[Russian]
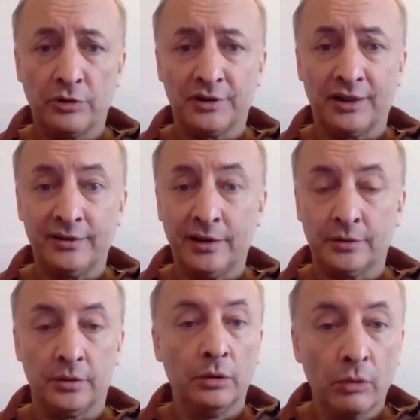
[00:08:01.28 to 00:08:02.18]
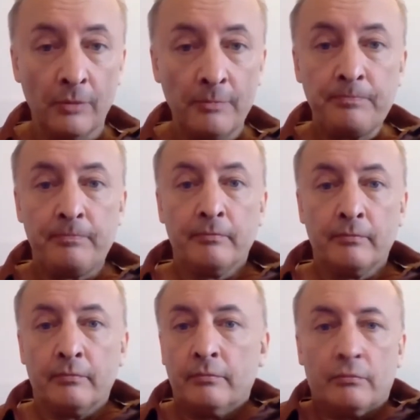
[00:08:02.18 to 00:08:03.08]
можно сослаться, но
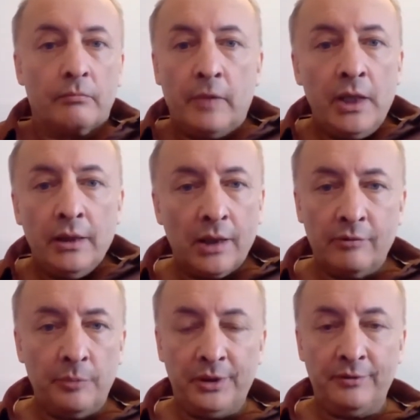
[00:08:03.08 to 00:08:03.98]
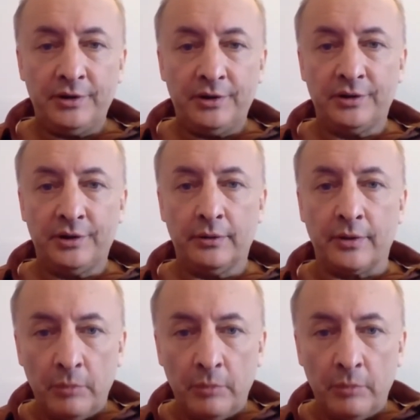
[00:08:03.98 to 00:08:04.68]
не на кого перевести стрелки.